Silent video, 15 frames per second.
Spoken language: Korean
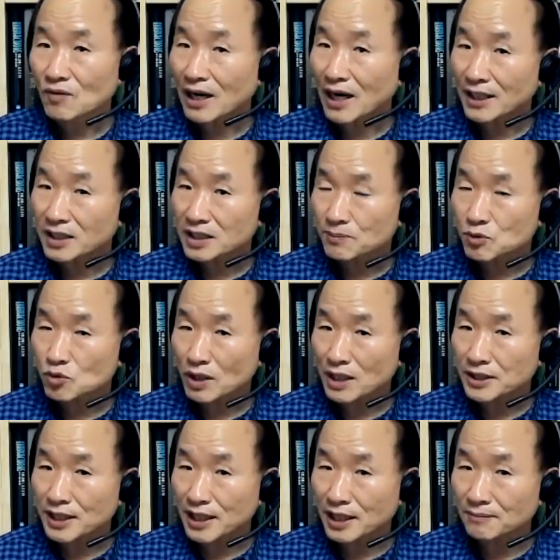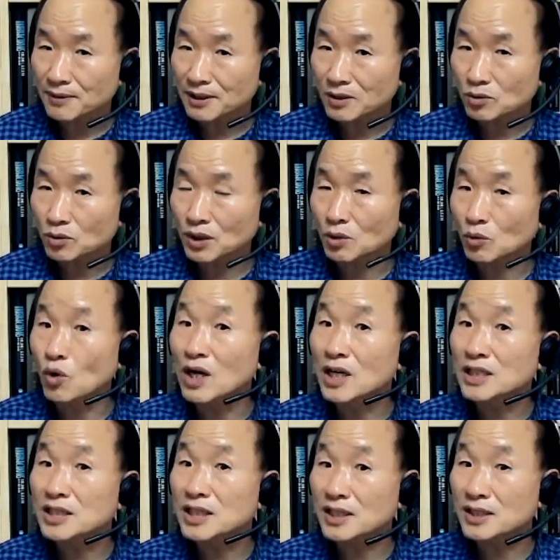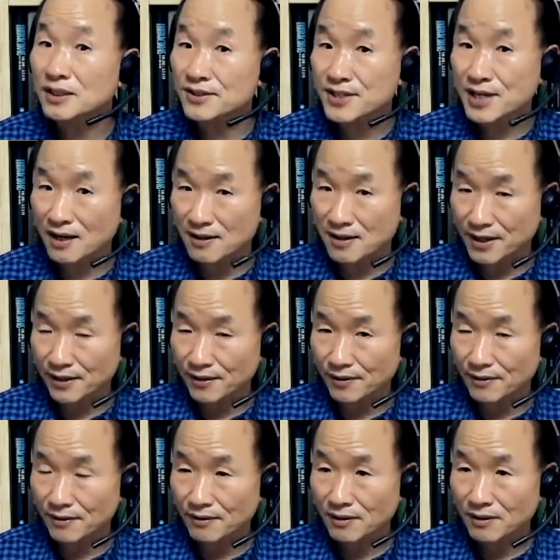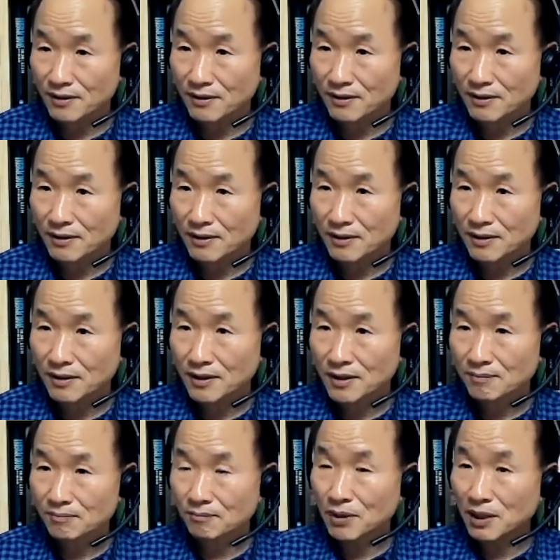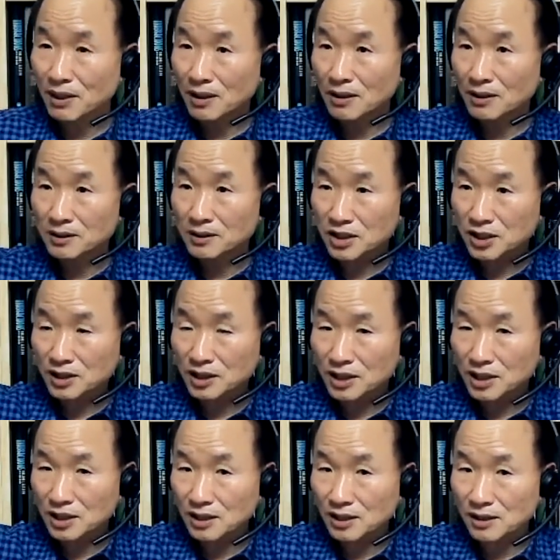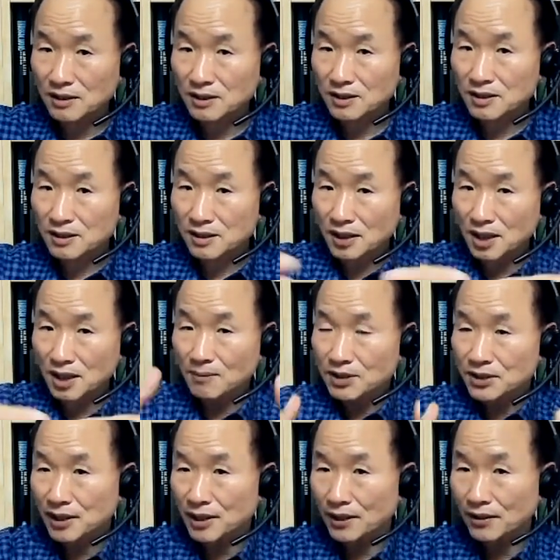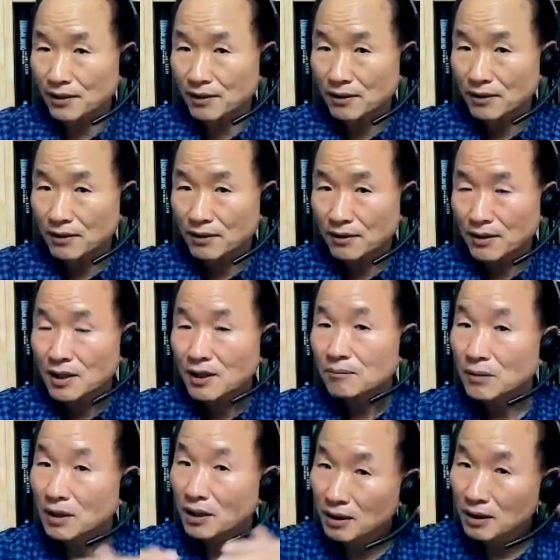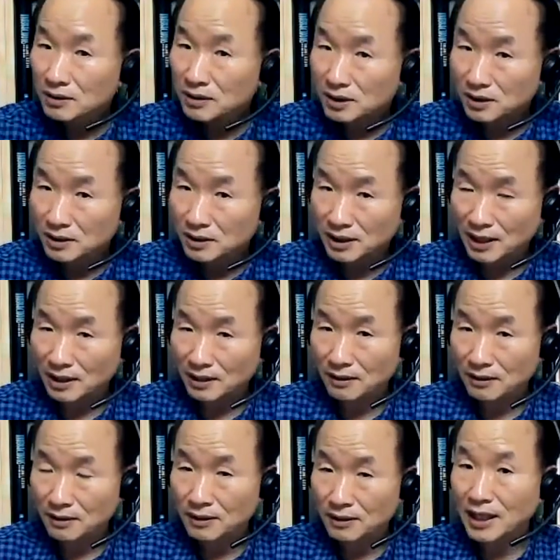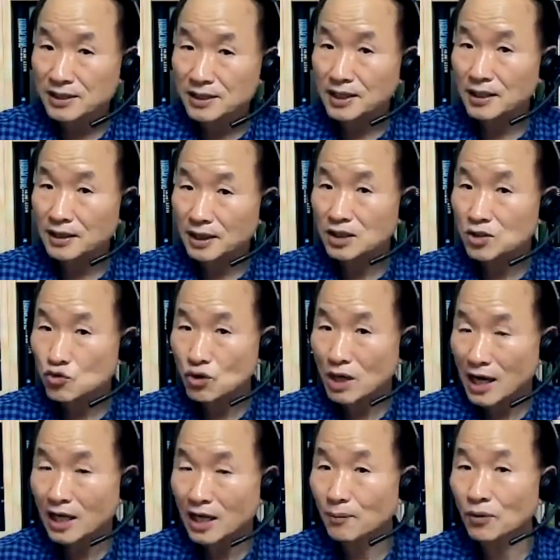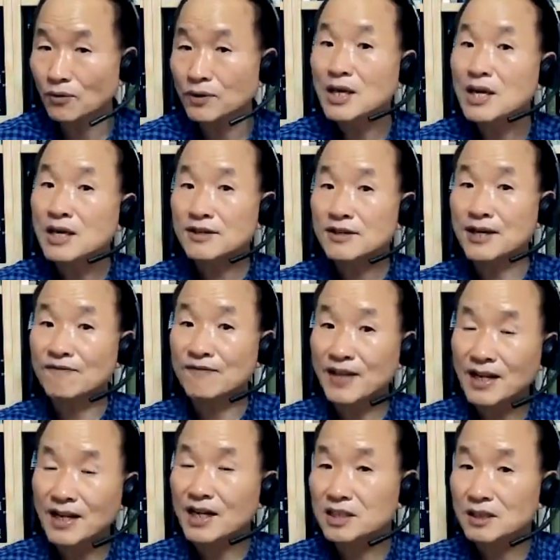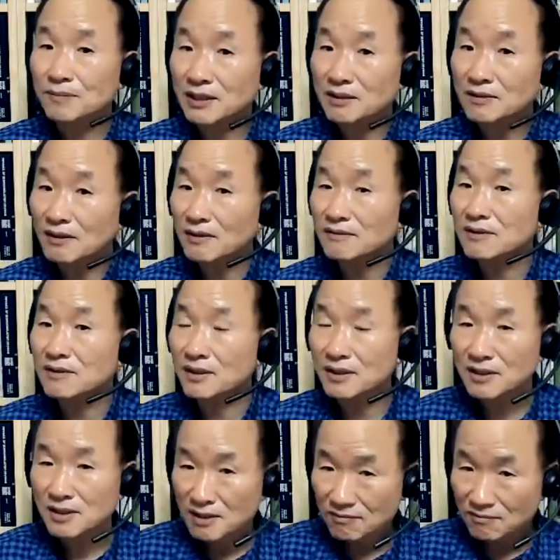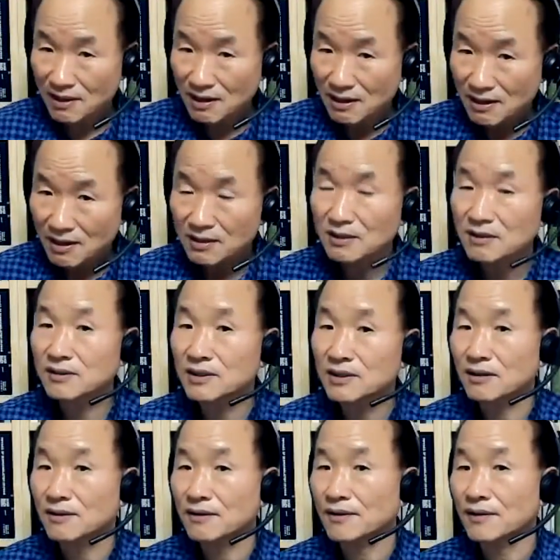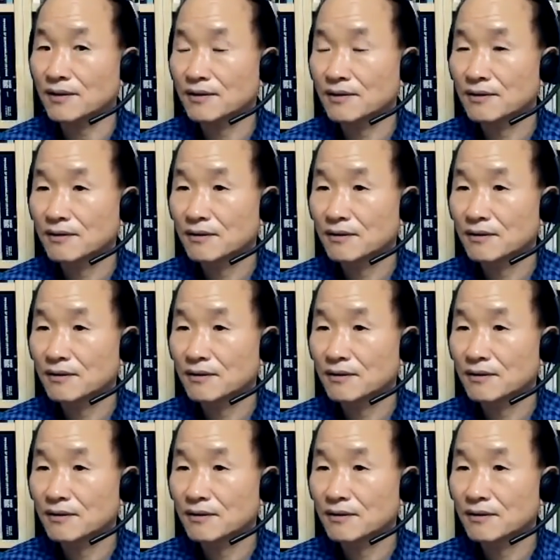과잉 집중하지 않으면 우리는 원격 연상을 해요. 먼 기억끼리를 결합을 시켜요. 먼 기억이라는 거는 내가 최근에 인출 안 해본 옛날 학습했던 것들이 다 링크되는 거예요.